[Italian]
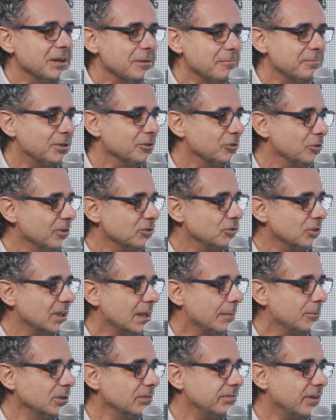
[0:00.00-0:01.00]
però insomma
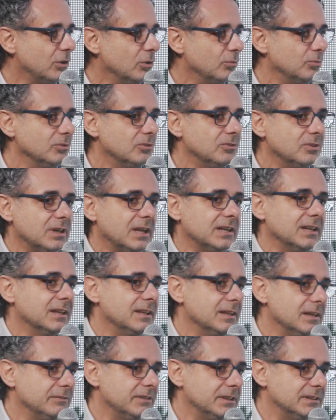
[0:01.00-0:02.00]
cerchiamo di farlo funzionare e
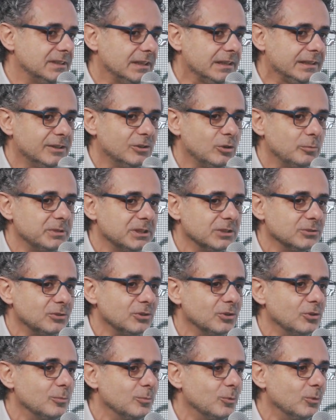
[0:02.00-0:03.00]
chiaramente il denominatore
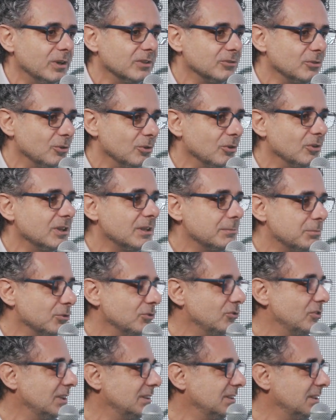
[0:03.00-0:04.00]
comune sono i
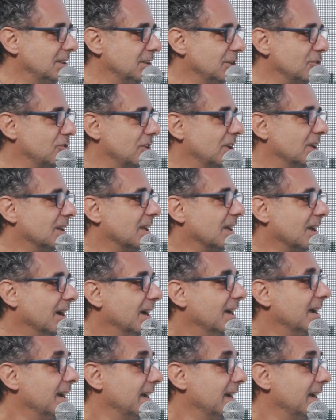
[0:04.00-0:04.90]
progetti di ricerca